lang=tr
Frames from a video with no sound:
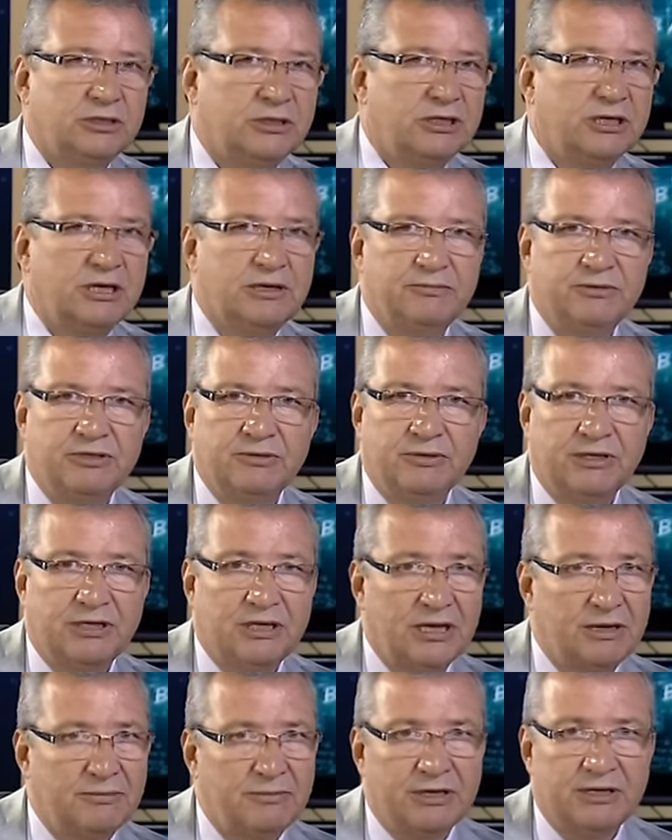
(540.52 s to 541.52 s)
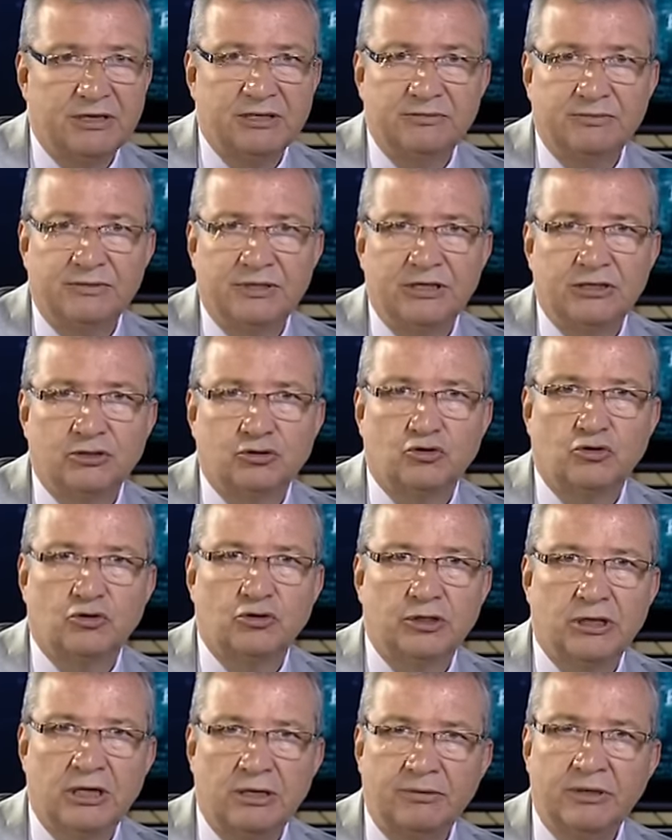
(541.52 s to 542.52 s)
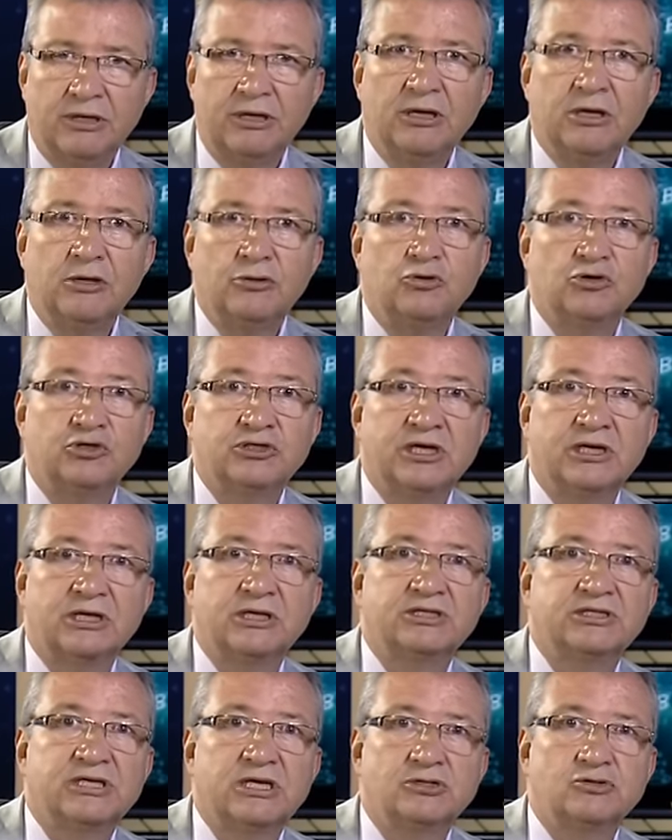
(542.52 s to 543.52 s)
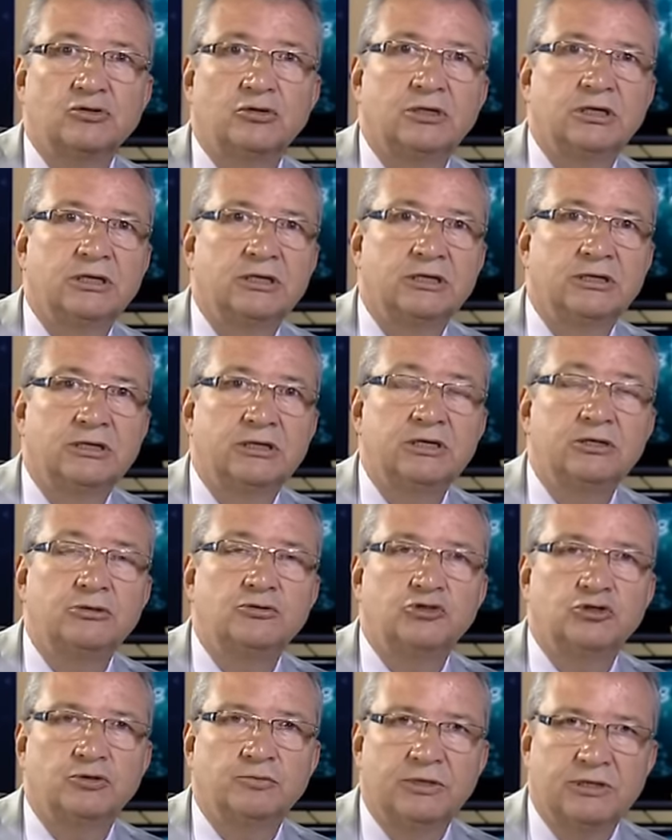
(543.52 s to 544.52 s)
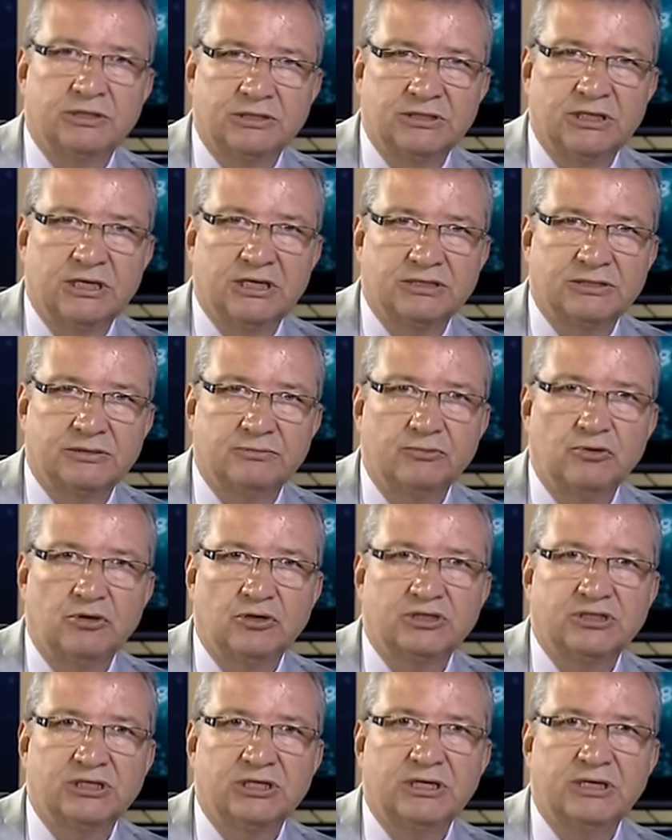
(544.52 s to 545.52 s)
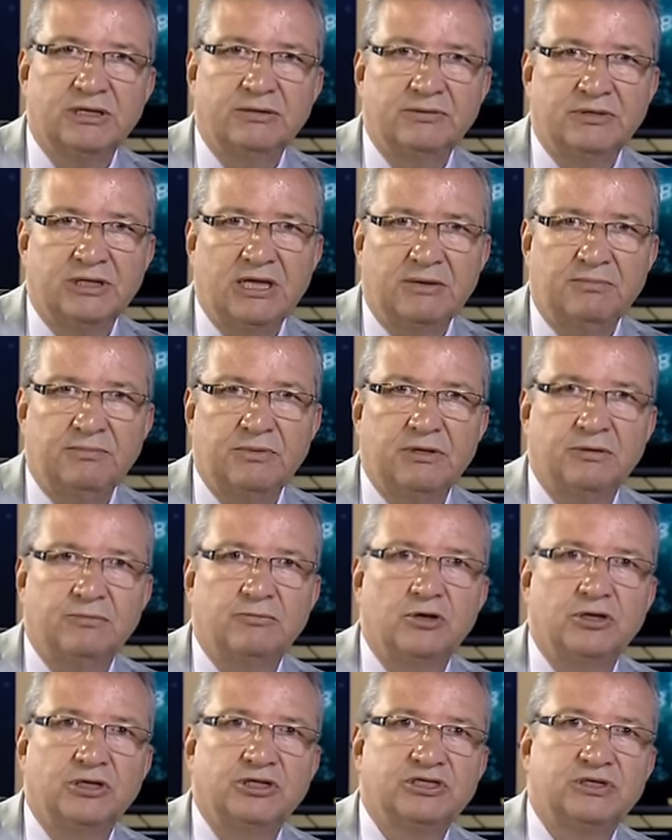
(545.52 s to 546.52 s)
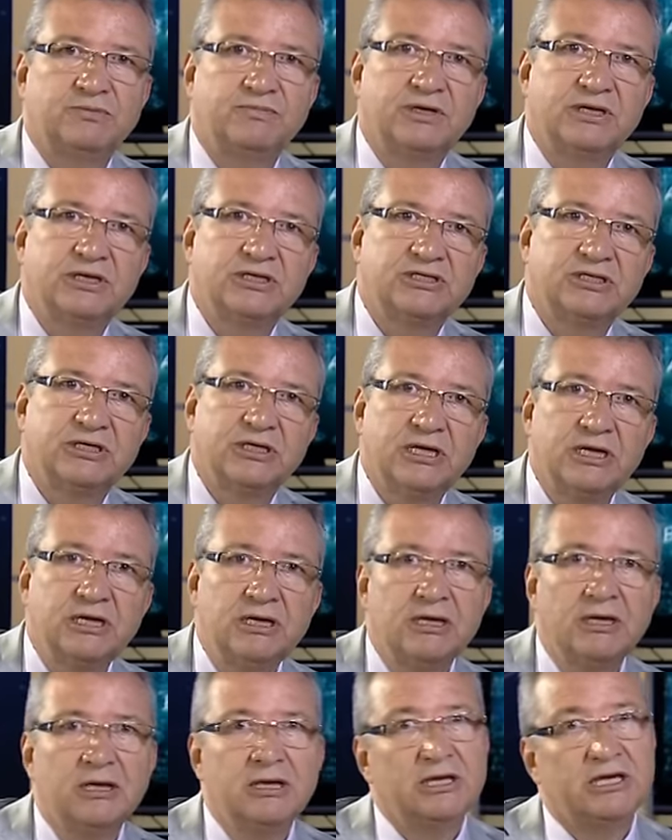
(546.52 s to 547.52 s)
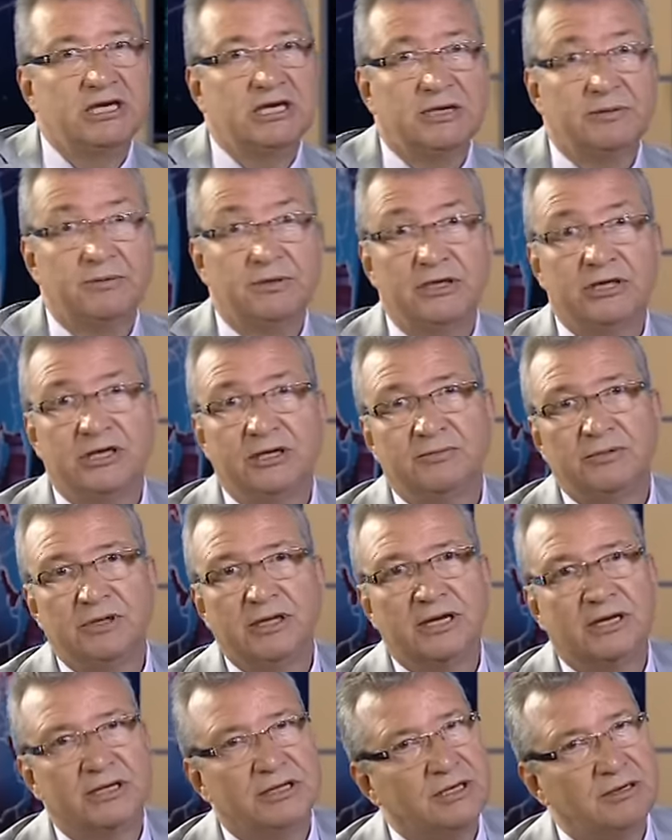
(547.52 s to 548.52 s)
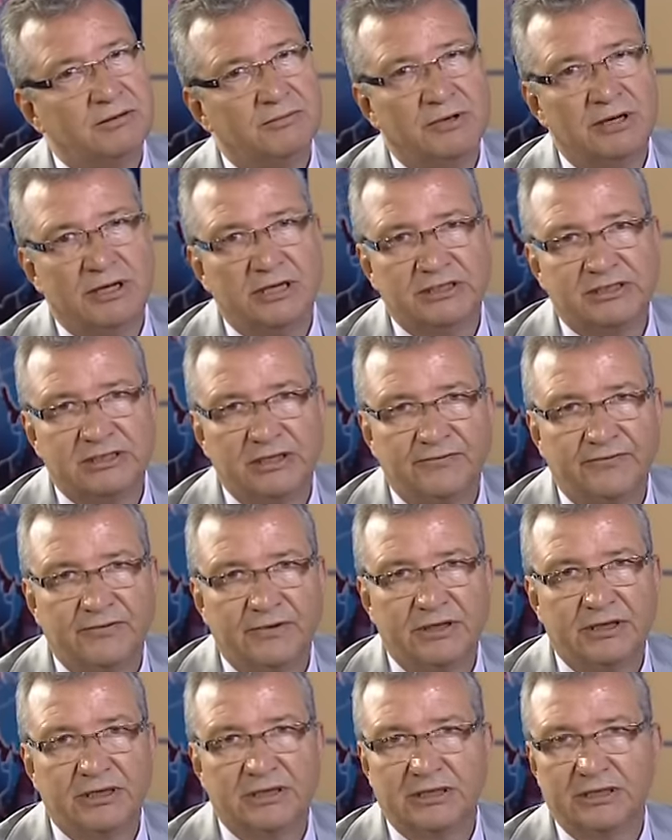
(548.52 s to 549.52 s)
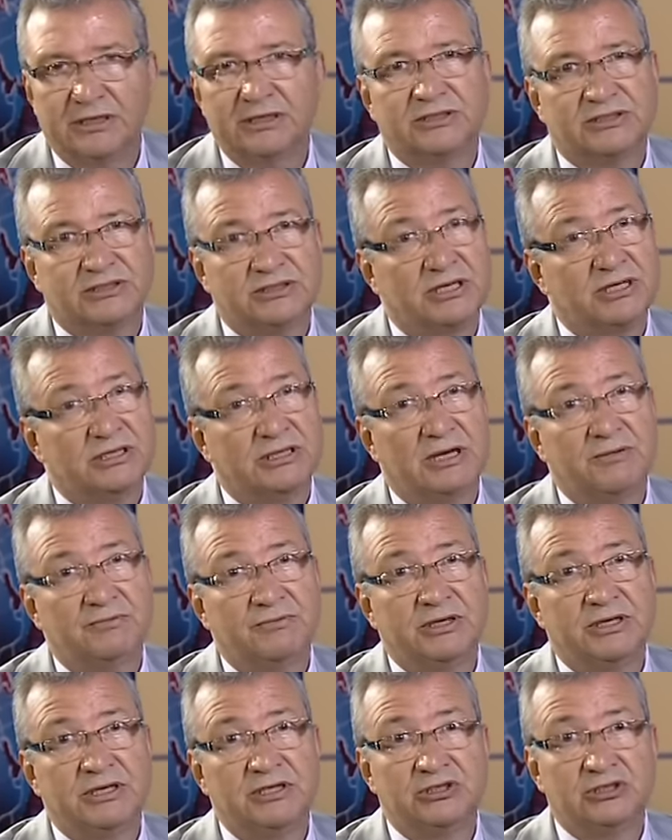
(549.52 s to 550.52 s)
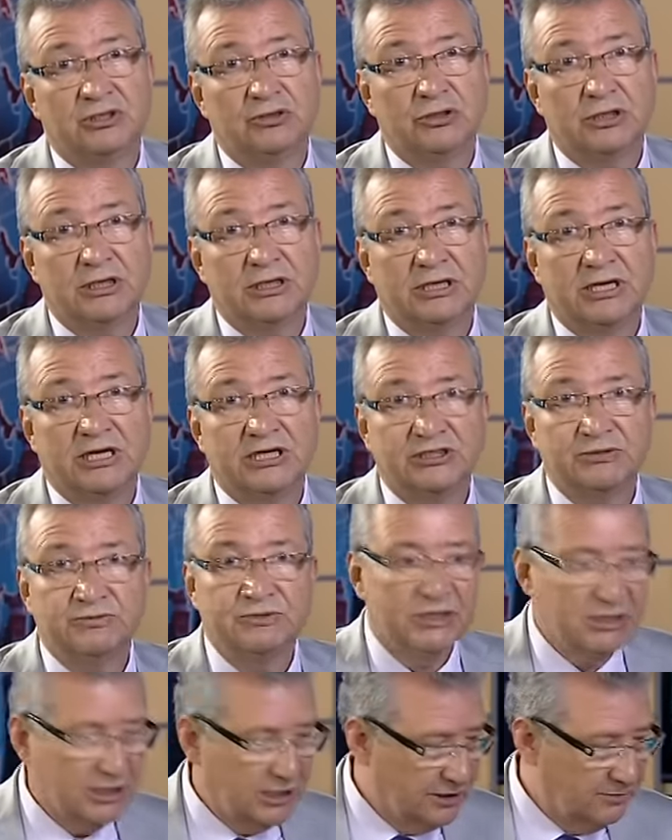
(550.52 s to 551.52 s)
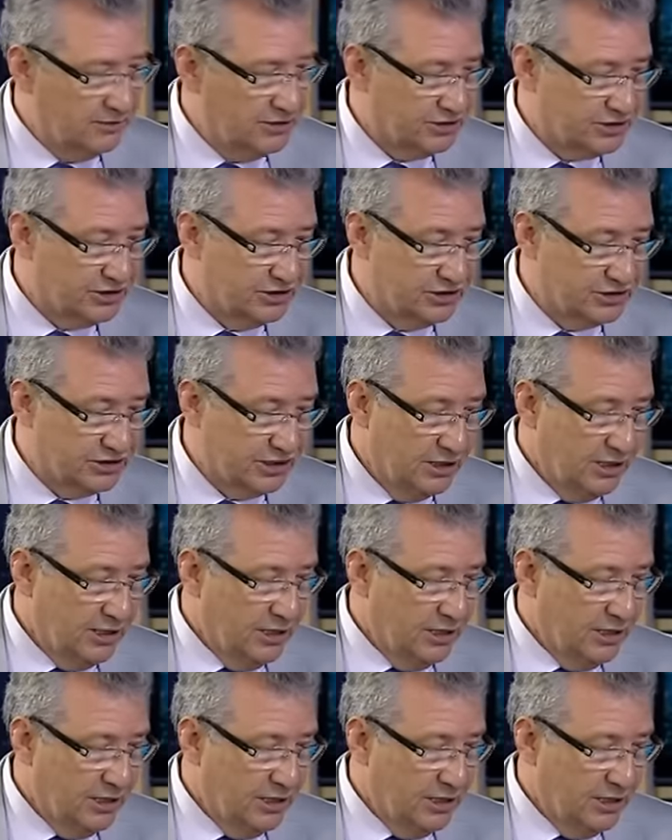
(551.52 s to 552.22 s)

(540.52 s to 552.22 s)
giremeye, giremeyebiliriz konuyu ama yüksek lisans olaylarını iyi düşünmeniz lazım. Yoksa tek bir mühendislik bilgisiyle 2020'lerde maalesef e, sıradan bir insan olarak karşımıza gelebilirsiniz.